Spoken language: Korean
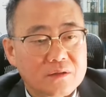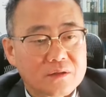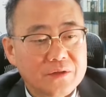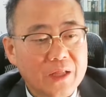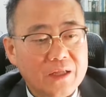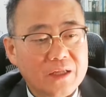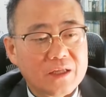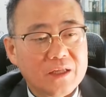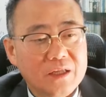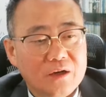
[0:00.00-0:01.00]
근데
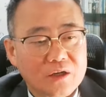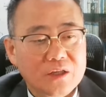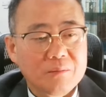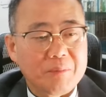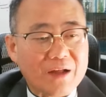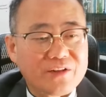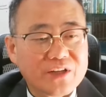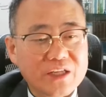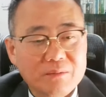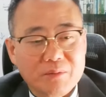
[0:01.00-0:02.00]
이 여기서
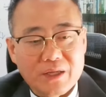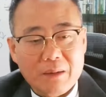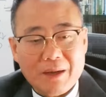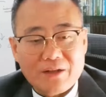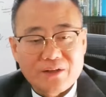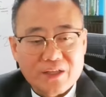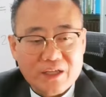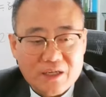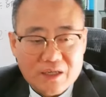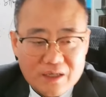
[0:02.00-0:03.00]
마스길은 뭐냐?
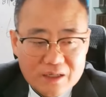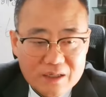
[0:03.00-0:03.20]
마스길.